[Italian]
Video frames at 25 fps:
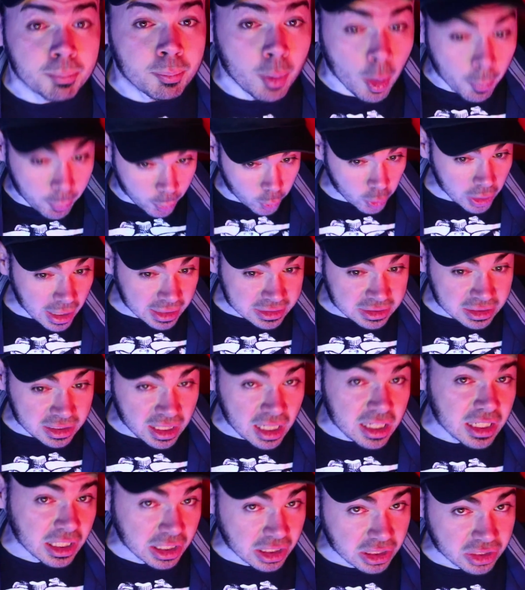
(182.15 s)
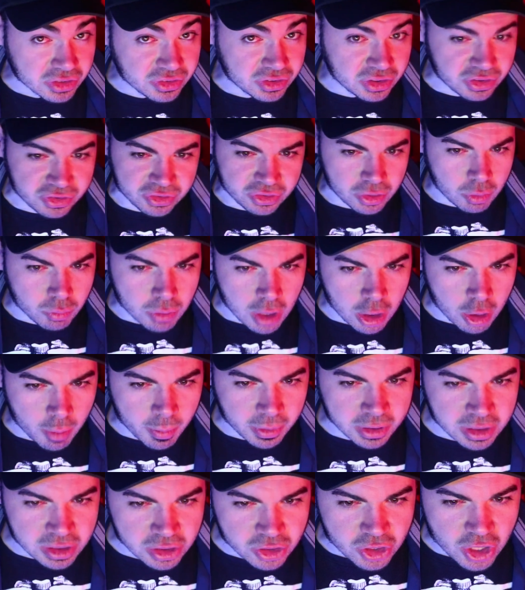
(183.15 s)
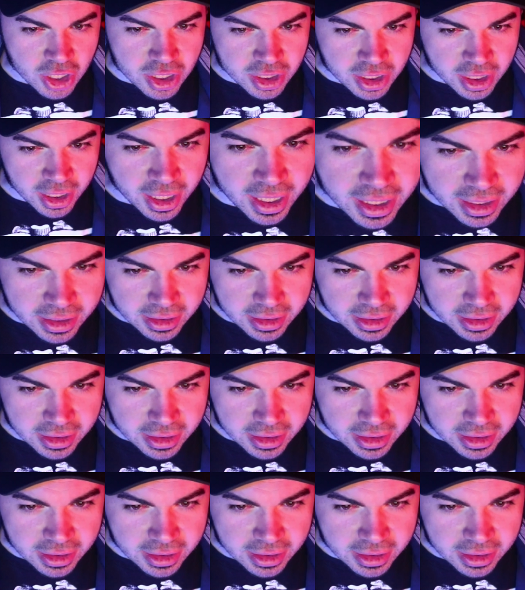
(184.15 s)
popolati dall'ISIS, una roba del genere,